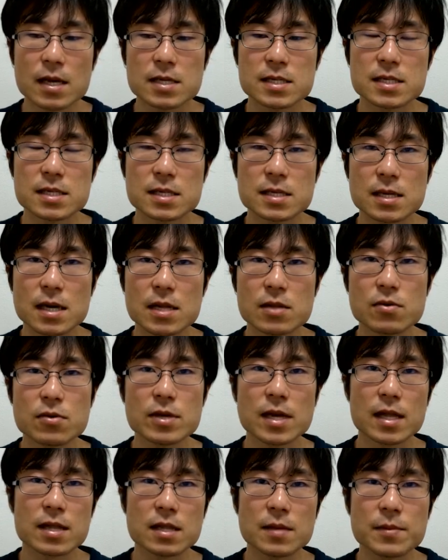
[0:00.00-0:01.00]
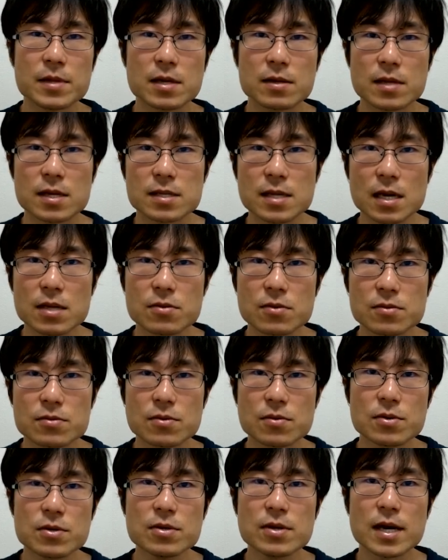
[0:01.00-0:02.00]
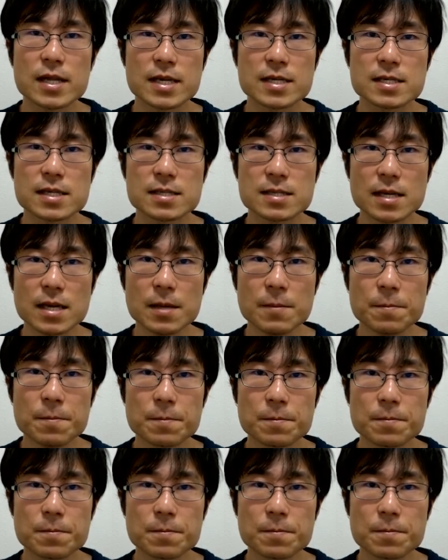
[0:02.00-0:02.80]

しっかりとやってみてくださいとそういう話ですね。